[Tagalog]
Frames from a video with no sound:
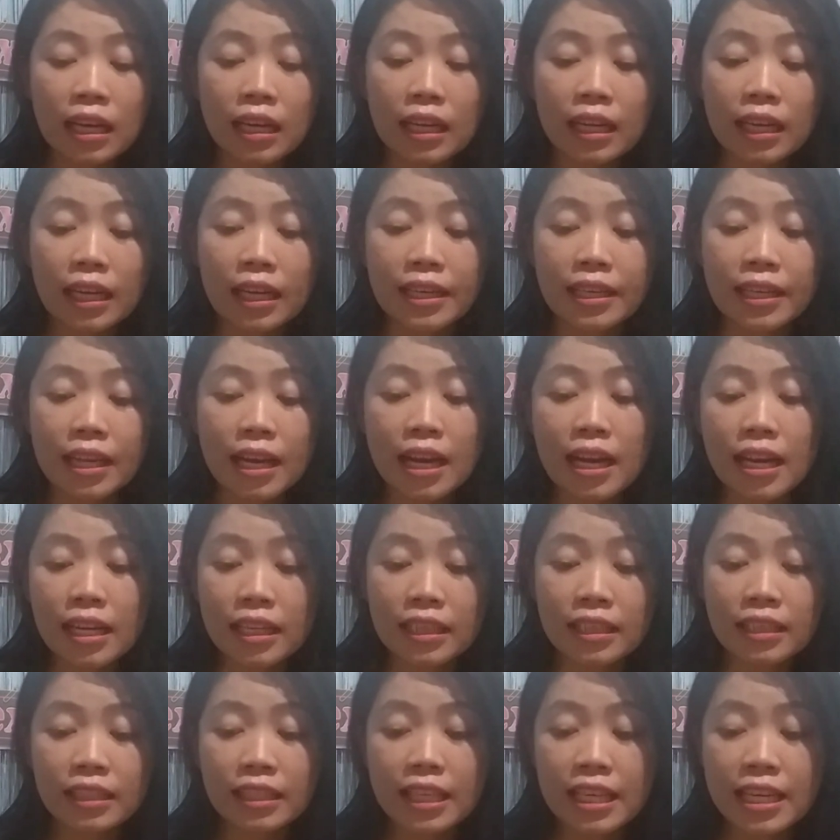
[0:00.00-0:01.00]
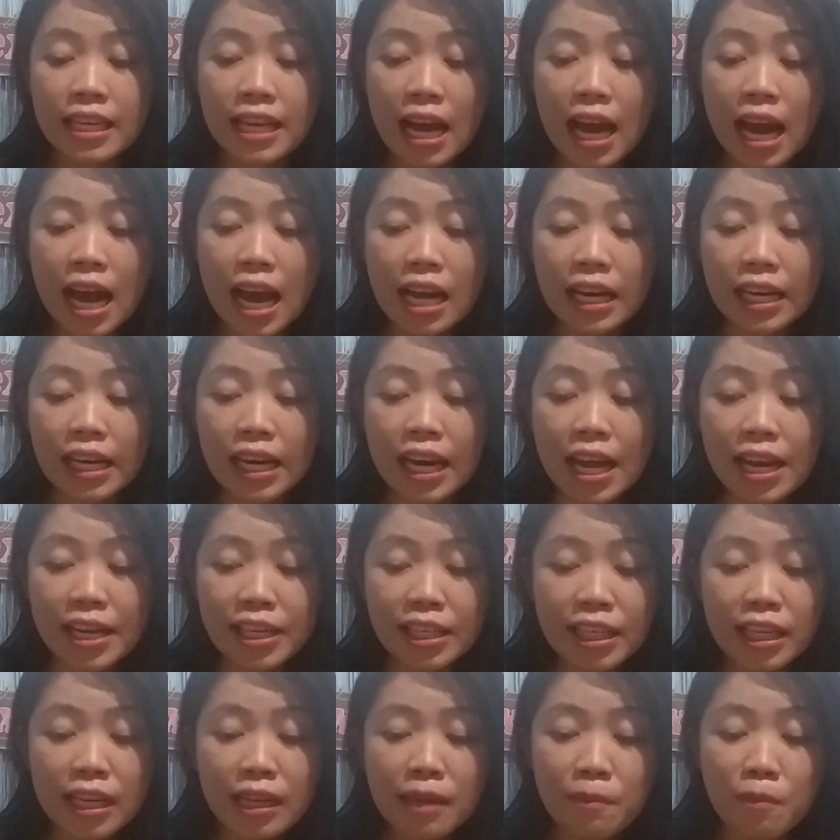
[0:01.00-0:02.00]
kanang kinahanglan
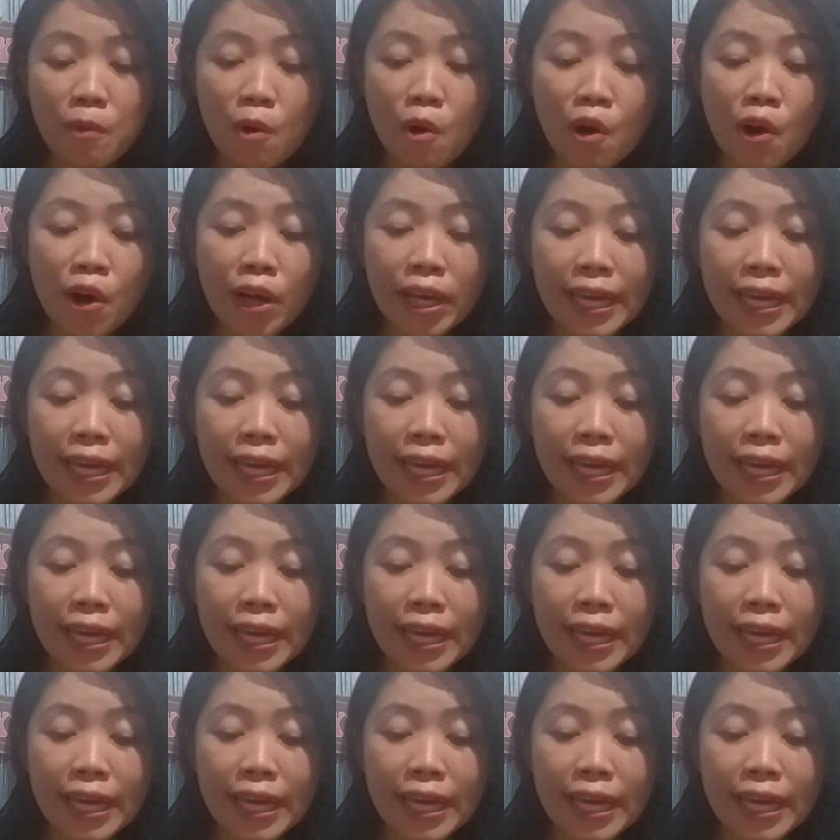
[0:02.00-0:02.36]
nimo